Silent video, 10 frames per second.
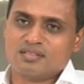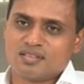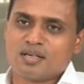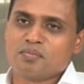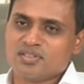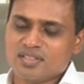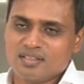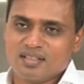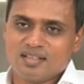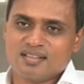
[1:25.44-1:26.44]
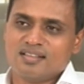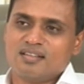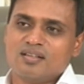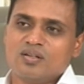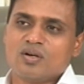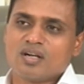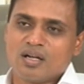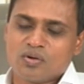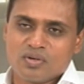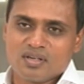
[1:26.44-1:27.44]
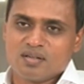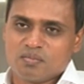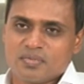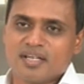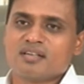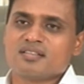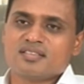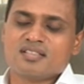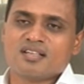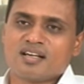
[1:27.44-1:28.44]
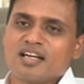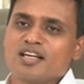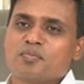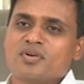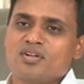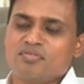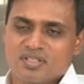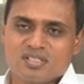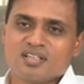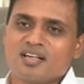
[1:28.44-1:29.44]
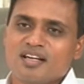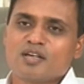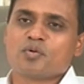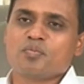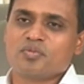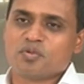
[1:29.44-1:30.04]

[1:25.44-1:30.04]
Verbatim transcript: కడప జిల్లాలో కాకుండా బయట చేసిన కార్యక్రమాల్లో ఫస్ట్ కార్యక్రమం